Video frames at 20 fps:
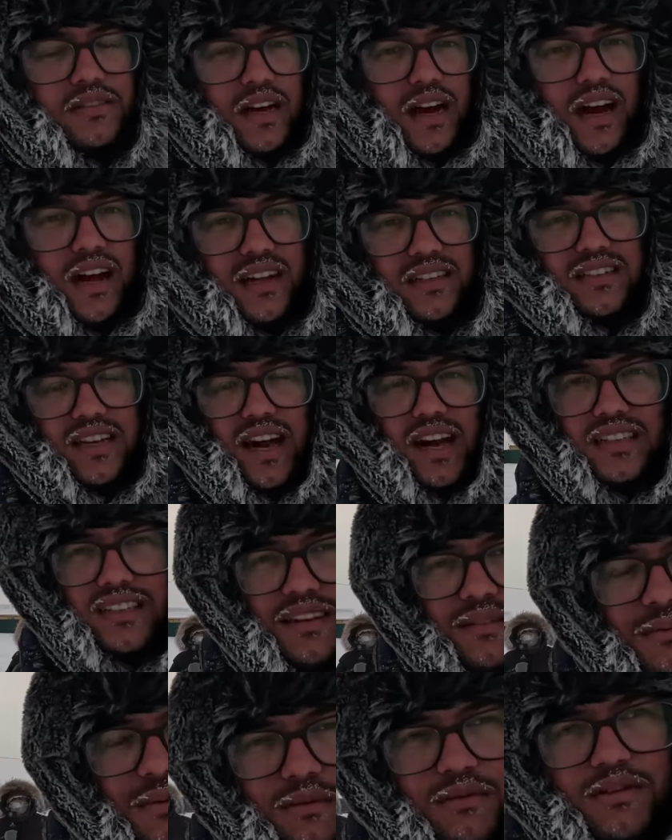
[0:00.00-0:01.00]
जहाँ जहाँ
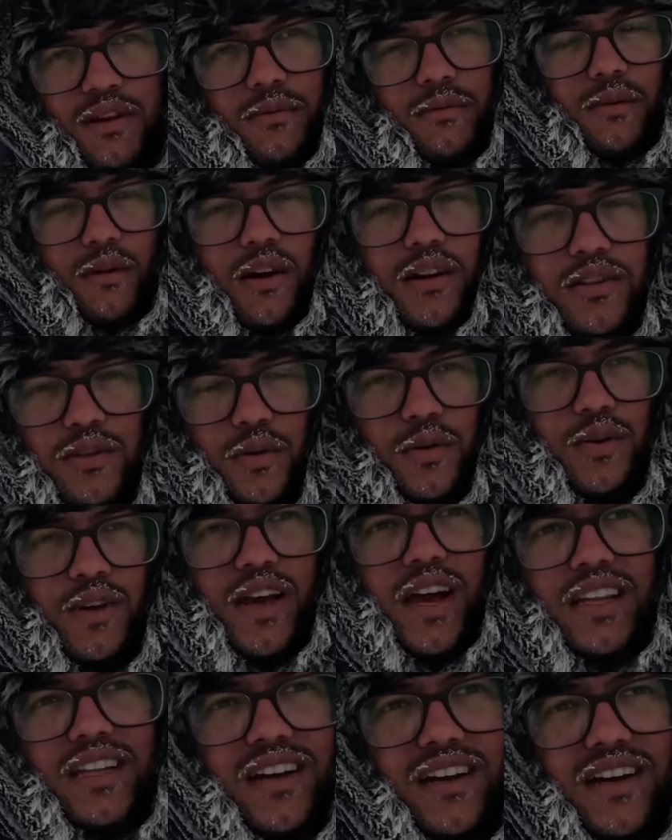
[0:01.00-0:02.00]
से हम लोग हम लोगों ने शुरू
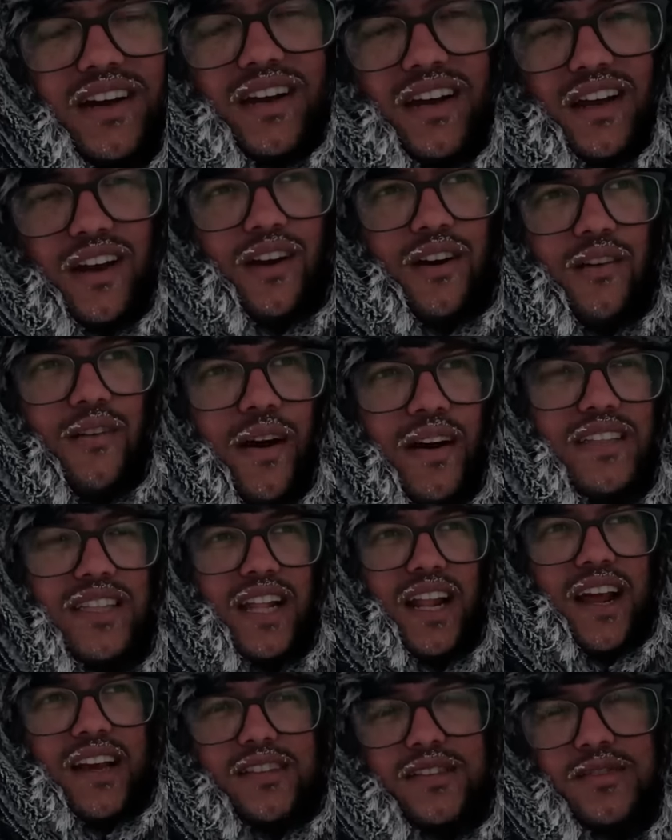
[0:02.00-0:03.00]
किया था वहाँ
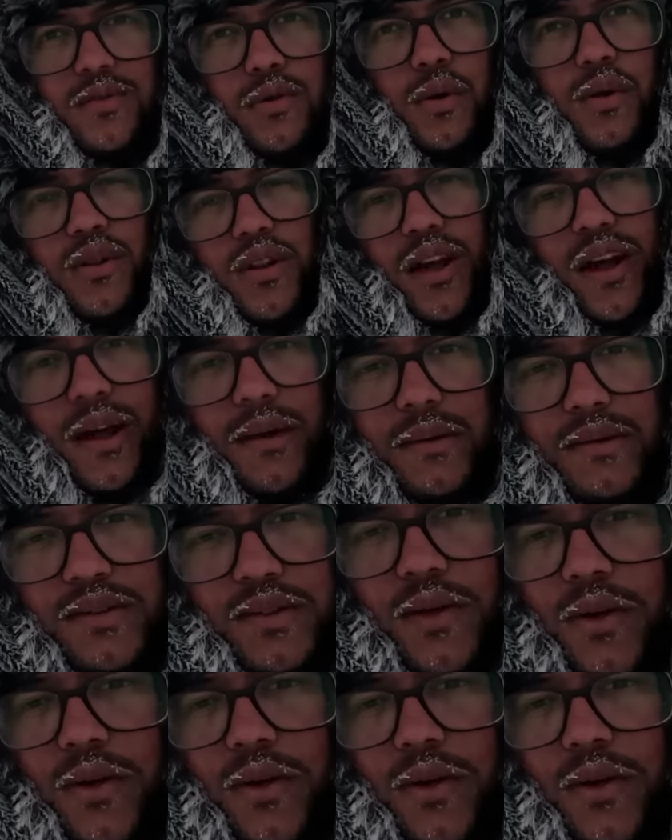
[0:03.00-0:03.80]
से लेकर स्कूल तक अभी